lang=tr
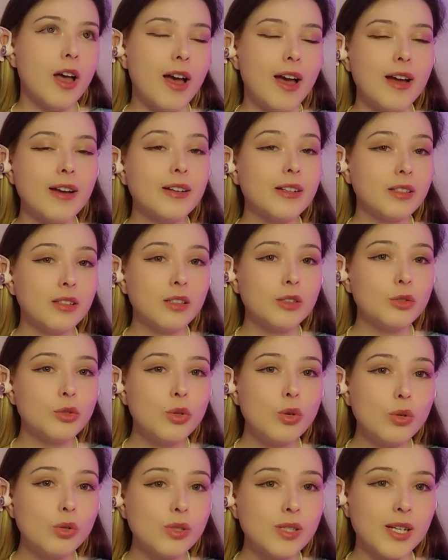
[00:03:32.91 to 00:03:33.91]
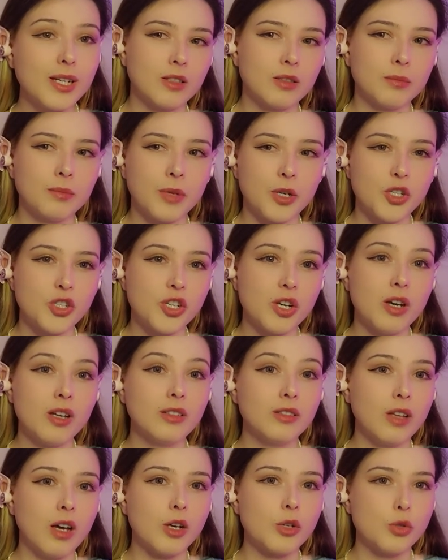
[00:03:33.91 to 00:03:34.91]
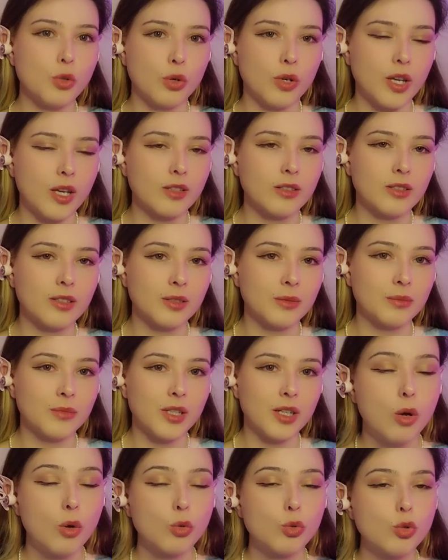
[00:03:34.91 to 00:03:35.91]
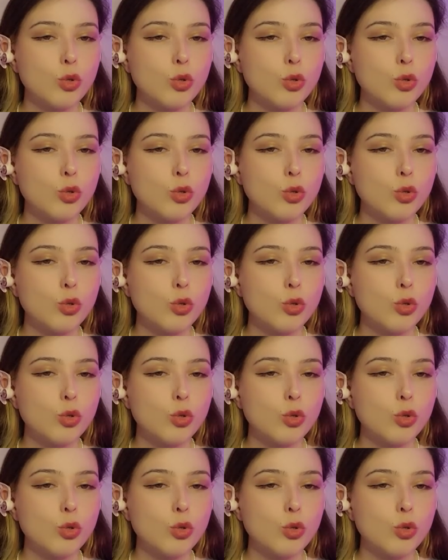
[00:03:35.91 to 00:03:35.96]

Eğer inanıyor olsaydım başağa daha çok yatkınım derdim.